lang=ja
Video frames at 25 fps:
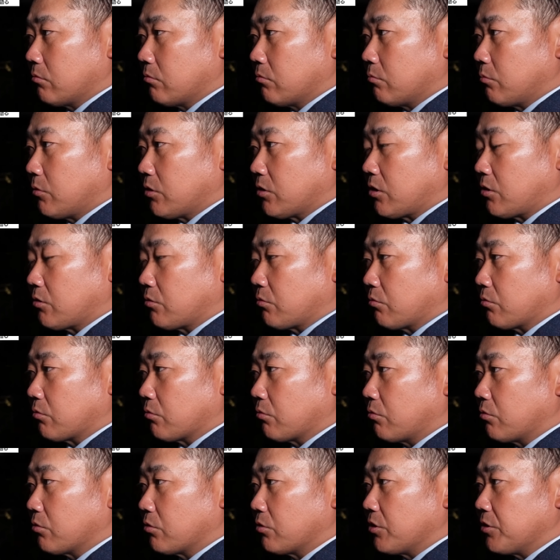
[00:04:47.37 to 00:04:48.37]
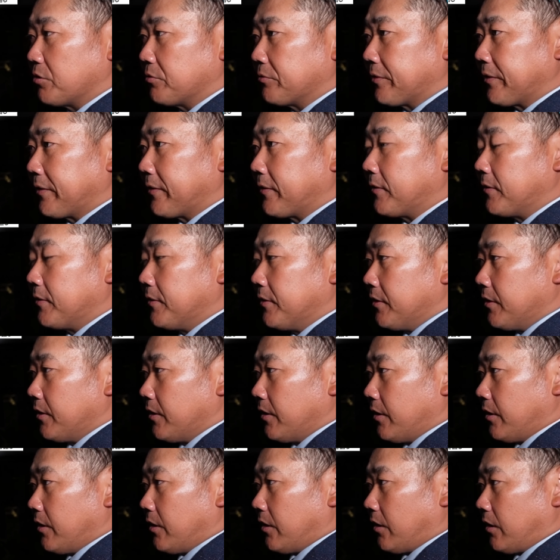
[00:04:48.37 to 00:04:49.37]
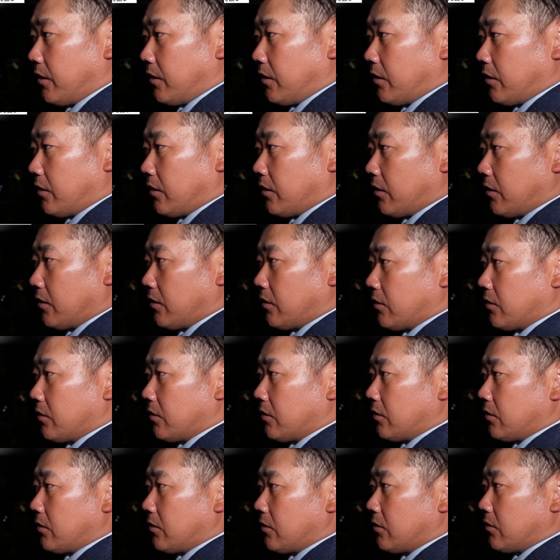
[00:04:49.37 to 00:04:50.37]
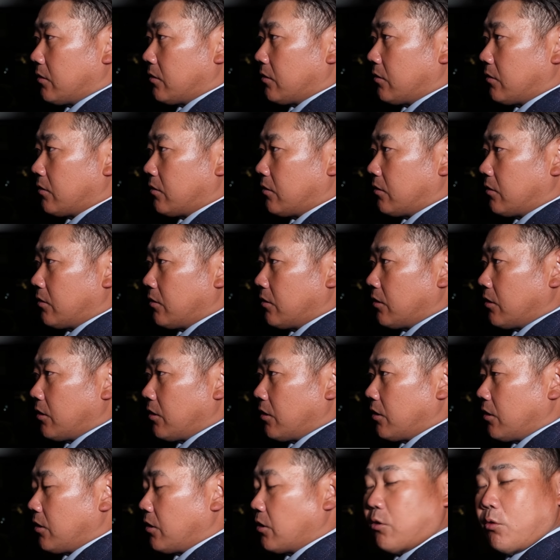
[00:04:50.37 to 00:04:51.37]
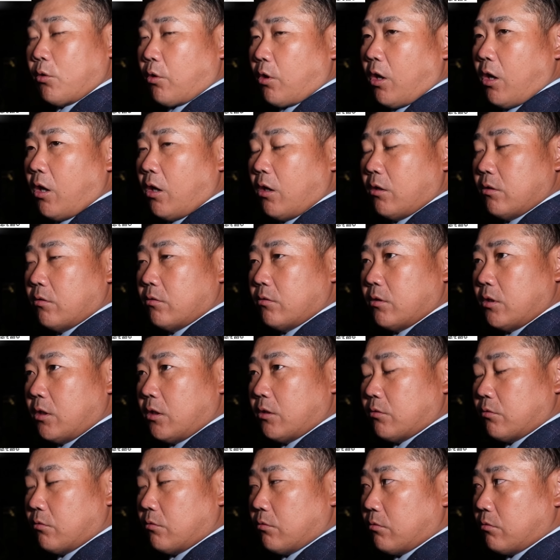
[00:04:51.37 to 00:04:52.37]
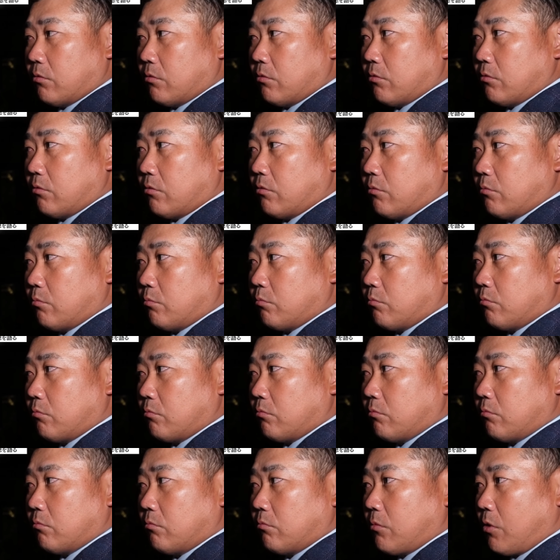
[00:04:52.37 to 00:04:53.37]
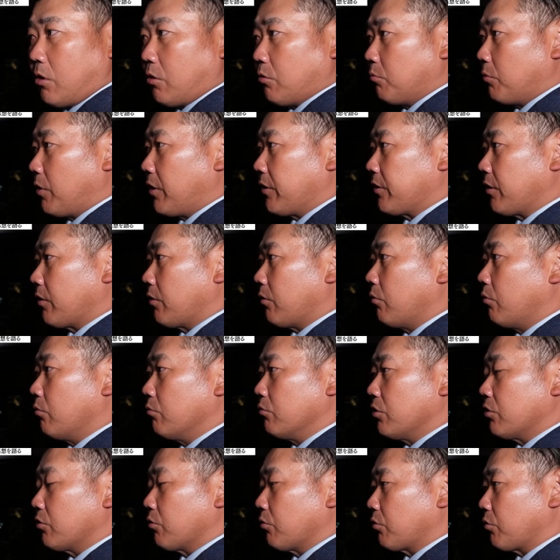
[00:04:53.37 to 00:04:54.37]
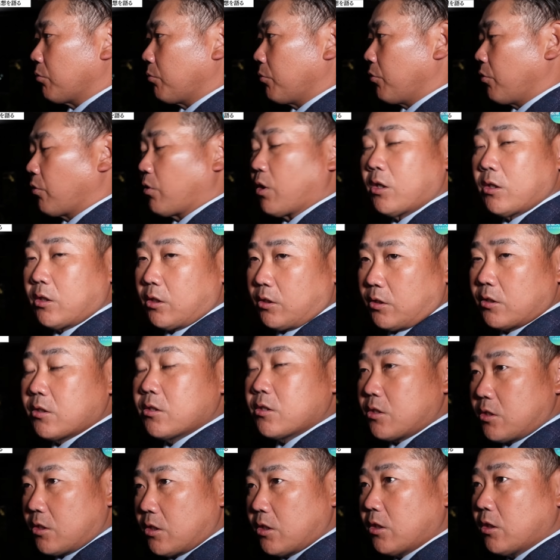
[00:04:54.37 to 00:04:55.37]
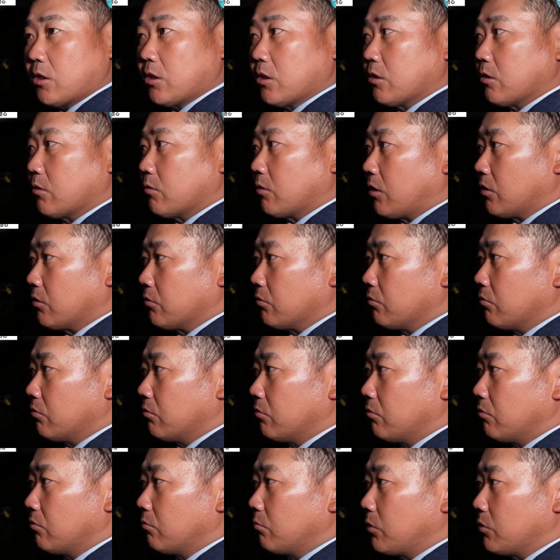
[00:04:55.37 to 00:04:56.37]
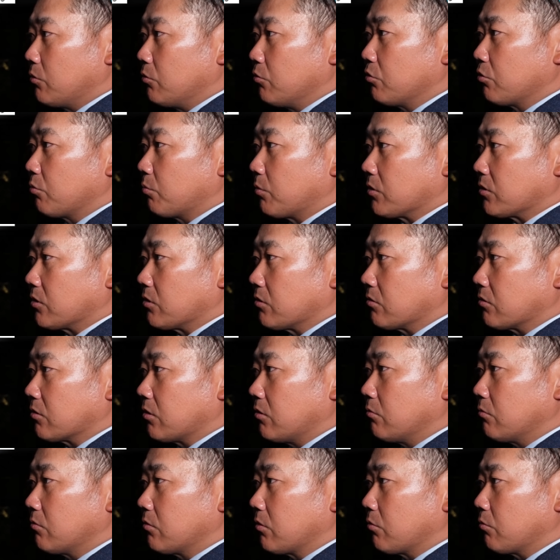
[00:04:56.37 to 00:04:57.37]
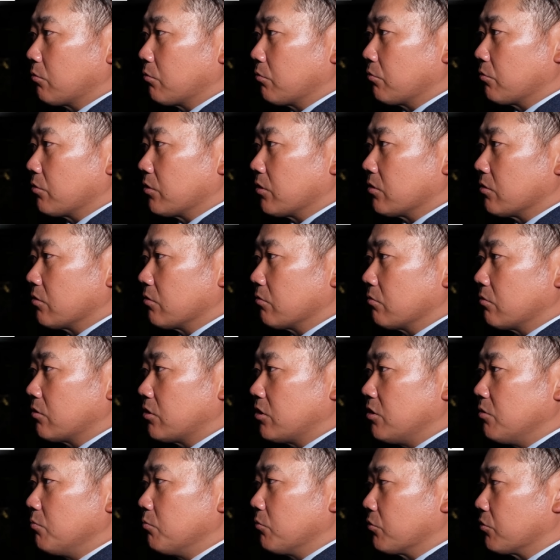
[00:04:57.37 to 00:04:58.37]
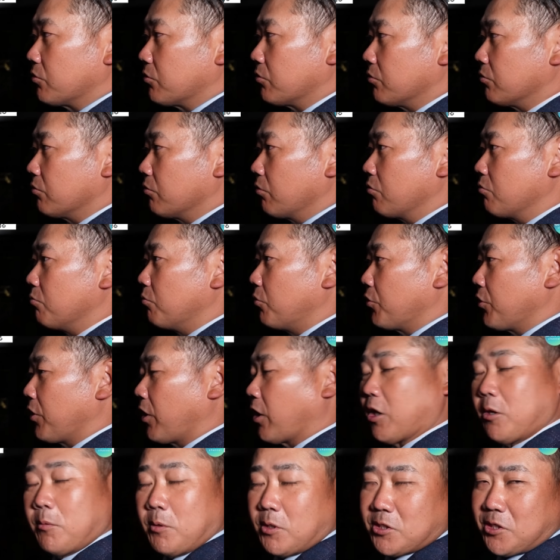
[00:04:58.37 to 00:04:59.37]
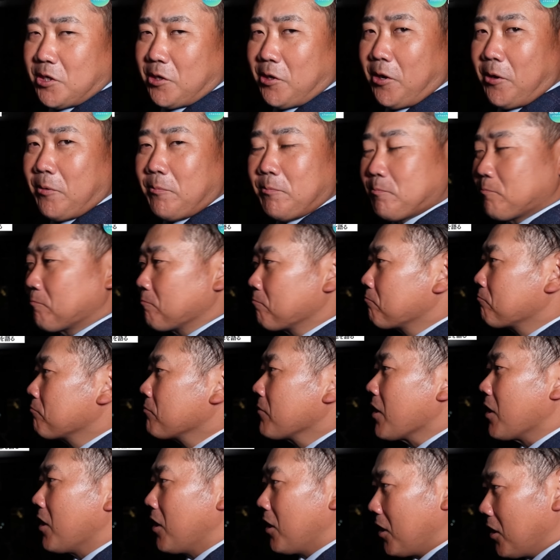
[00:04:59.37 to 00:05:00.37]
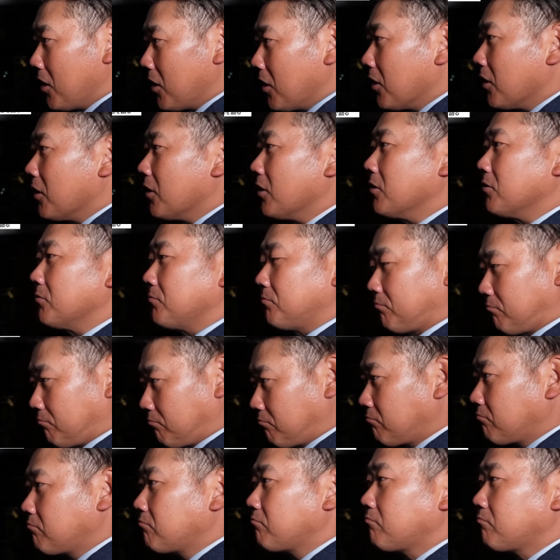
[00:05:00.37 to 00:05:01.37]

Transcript: うんまあ、最初のこスイングで、えー、ヒットが、はい、あのまあ、生まれたのは本人にとっても良かったですし、はい、あのまあ、ヌートバー選手が打ったことによってチームすごく盛り上がりましたね。あやっぱそうですね、は